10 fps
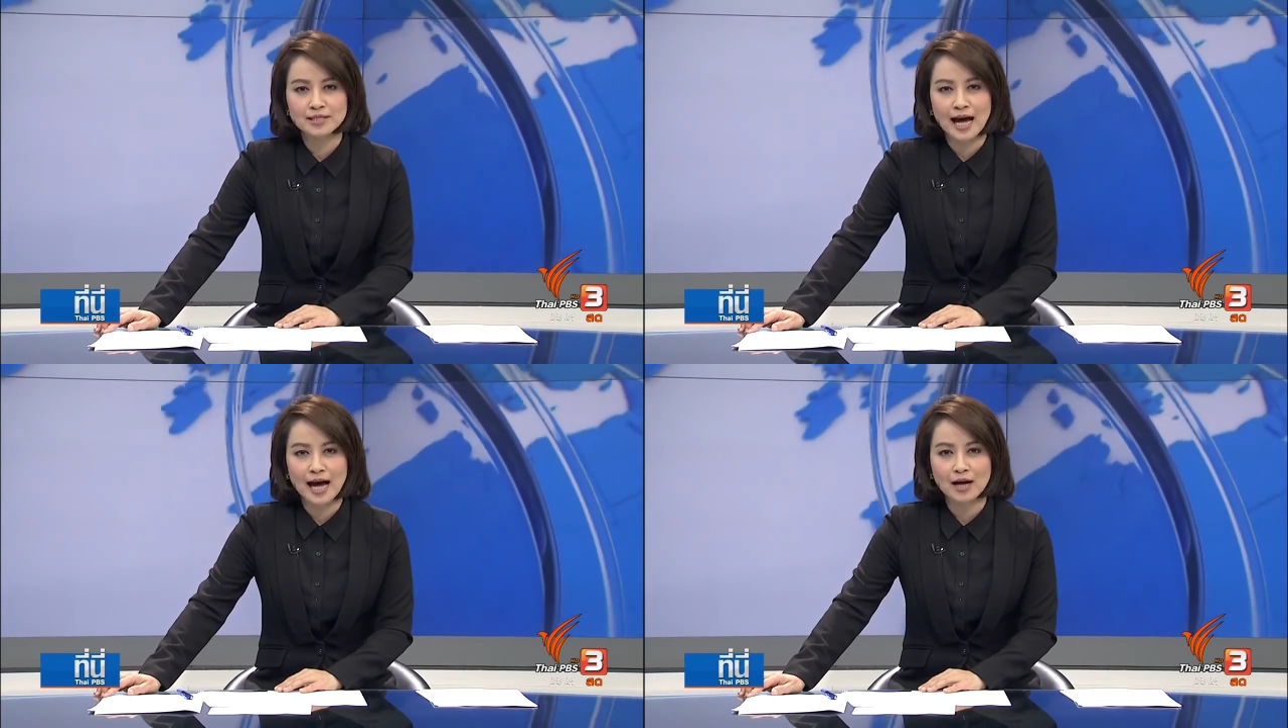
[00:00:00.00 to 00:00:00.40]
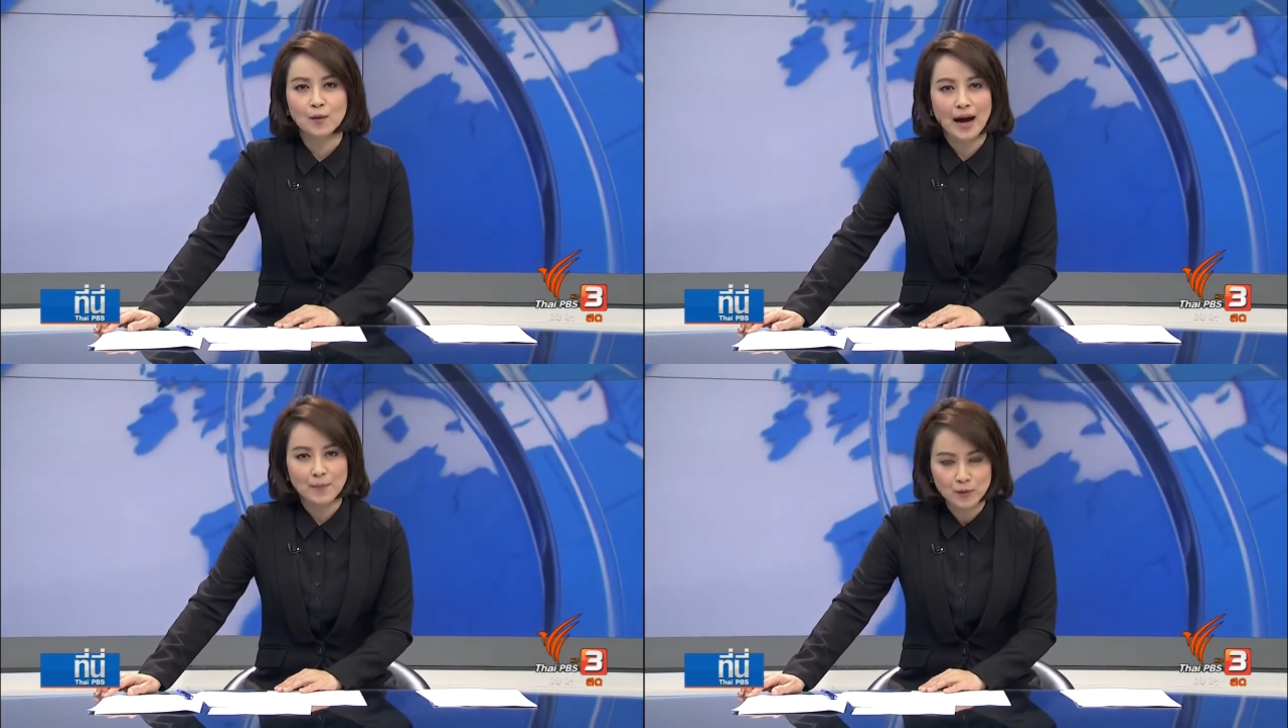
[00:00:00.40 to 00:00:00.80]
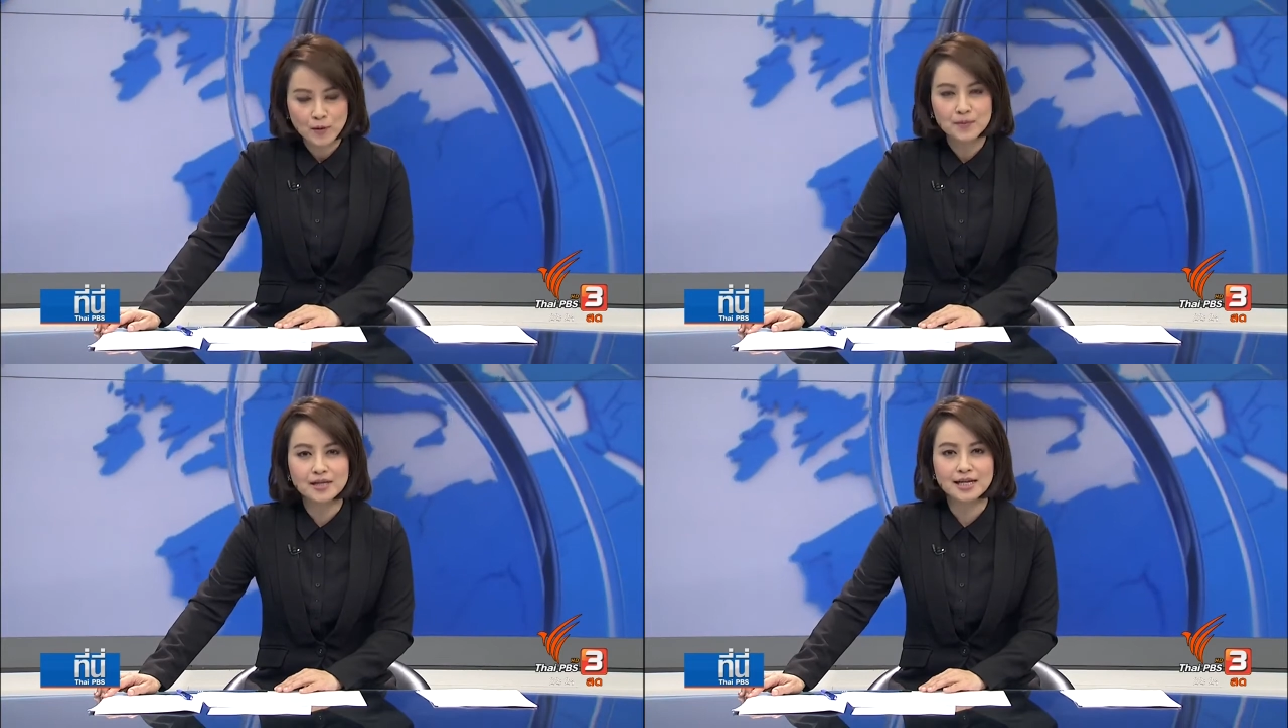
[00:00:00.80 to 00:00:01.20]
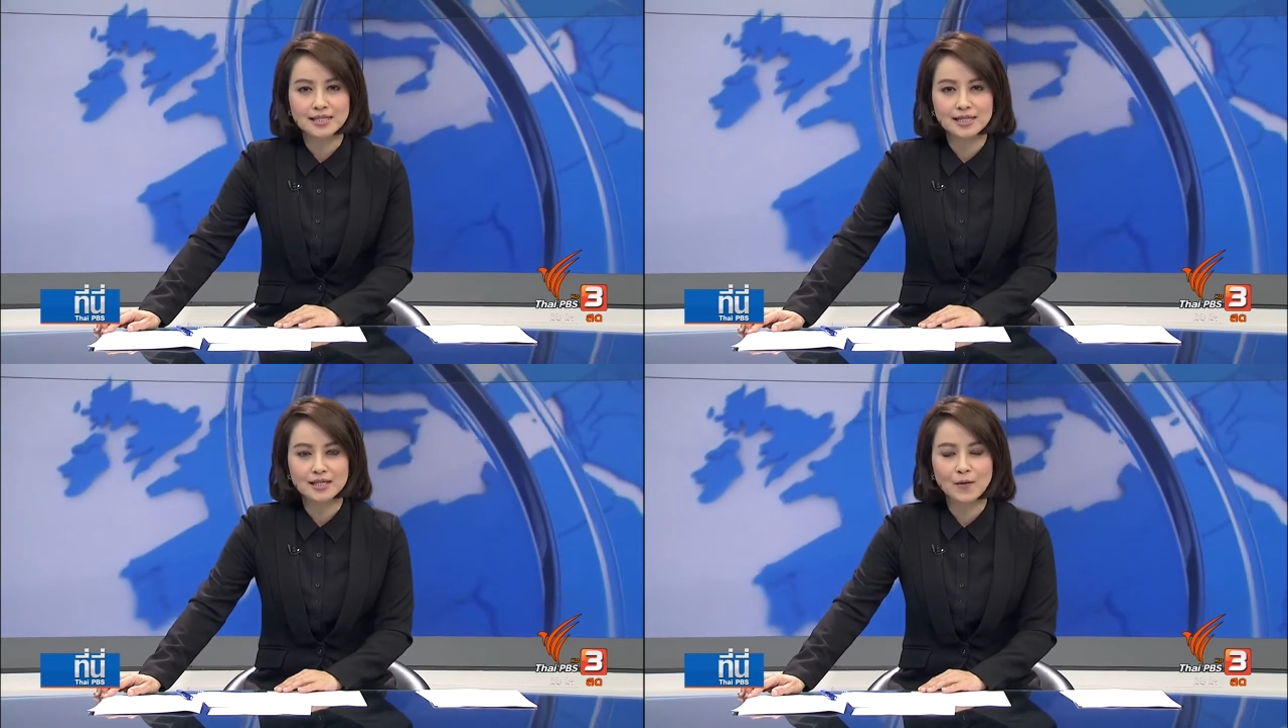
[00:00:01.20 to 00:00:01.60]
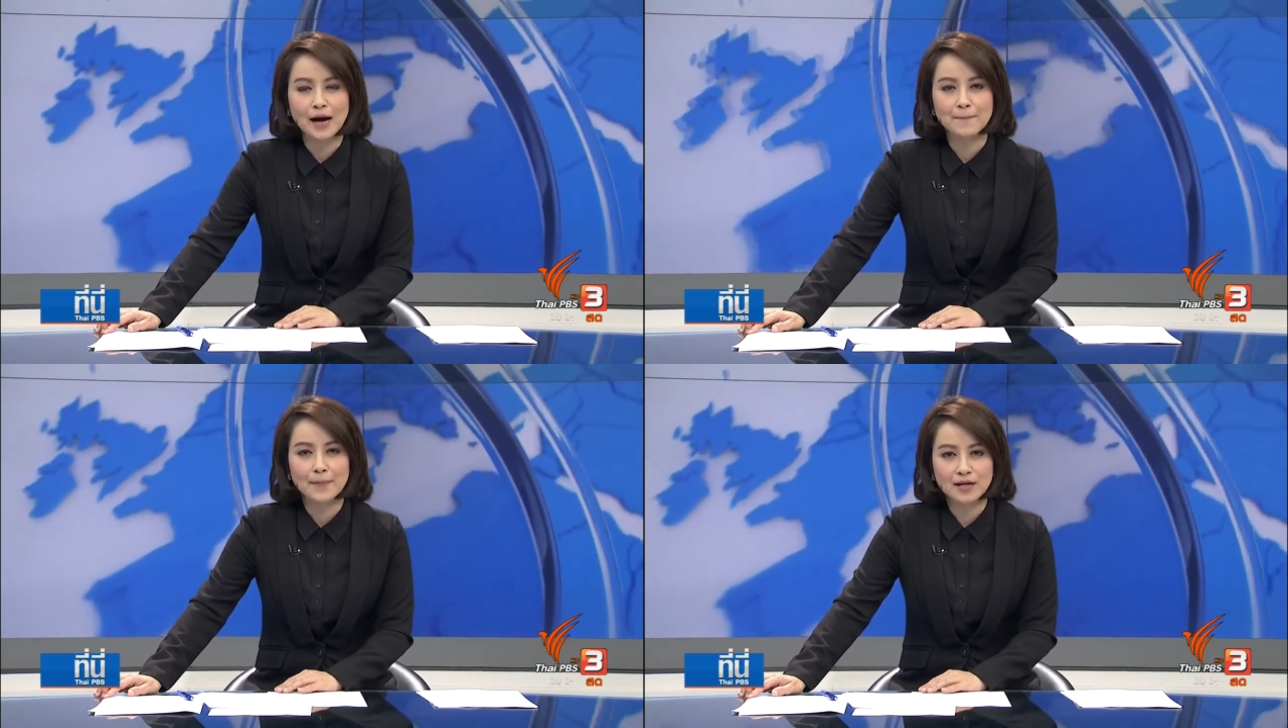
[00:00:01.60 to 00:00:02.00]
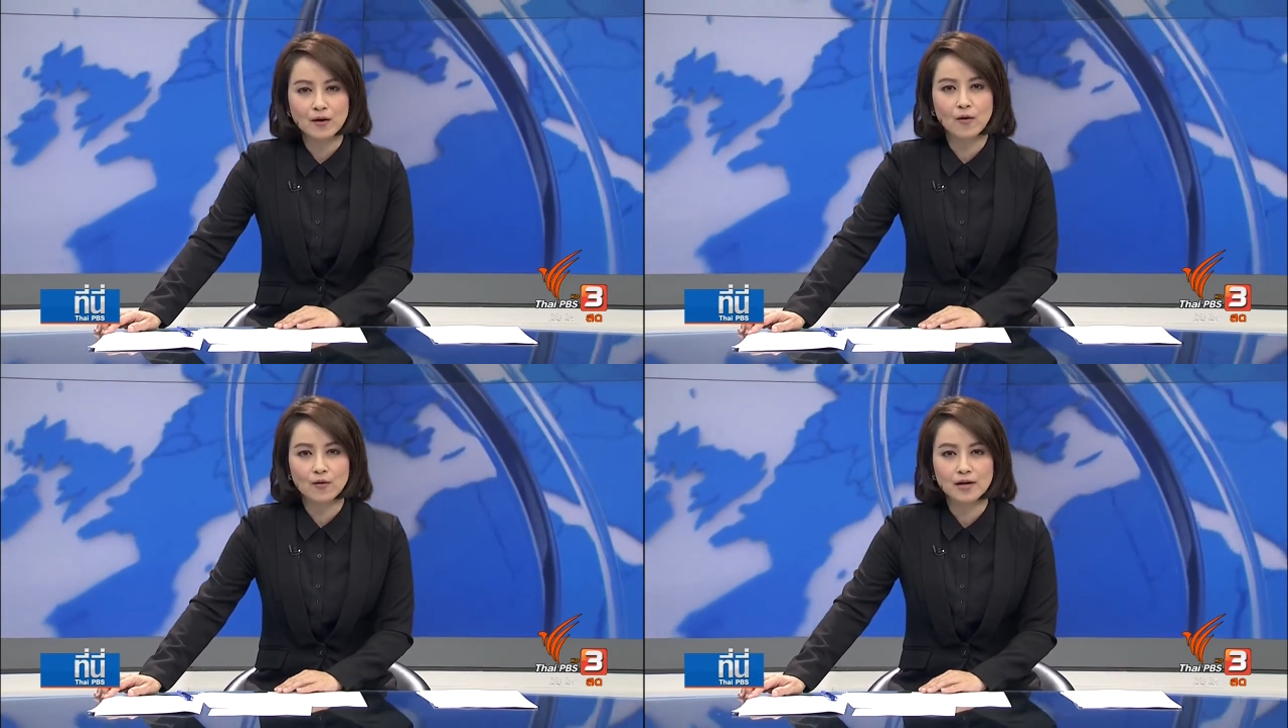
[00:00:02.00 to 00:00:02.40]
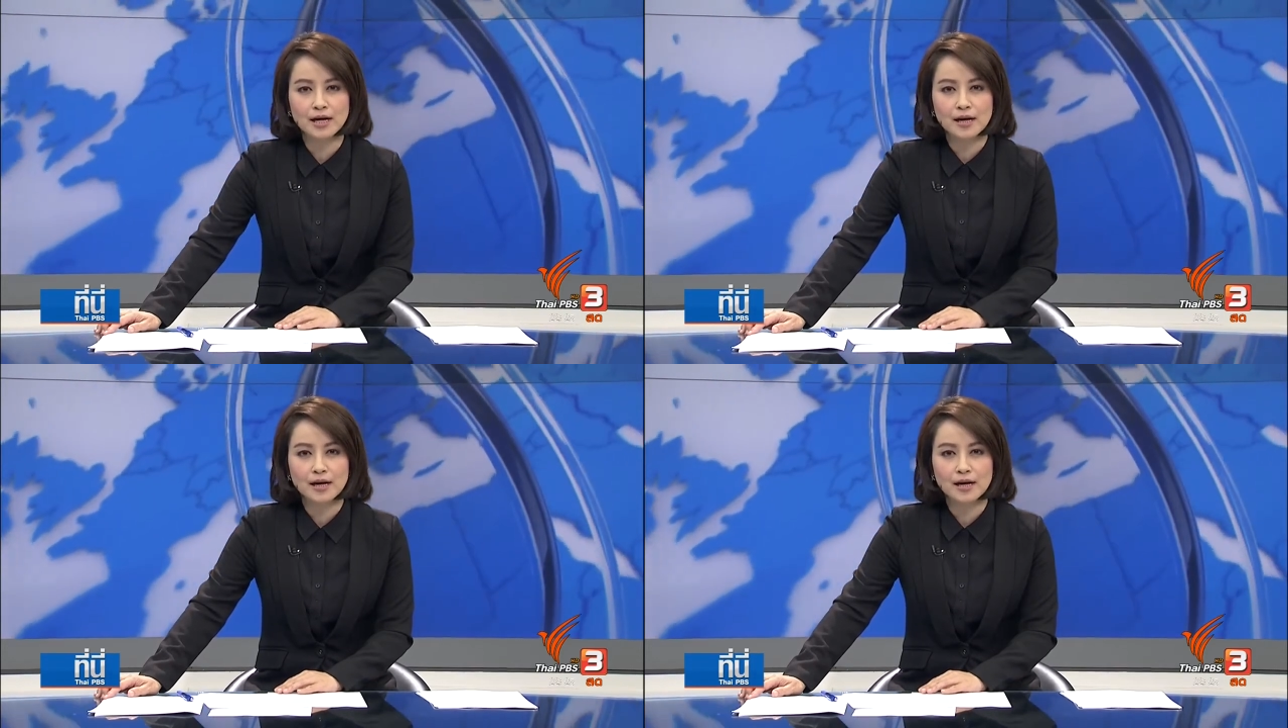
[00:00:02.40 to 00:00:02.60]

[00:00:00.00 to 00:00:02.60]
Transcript: จากความร่วมมือในเชิงความมั่นคง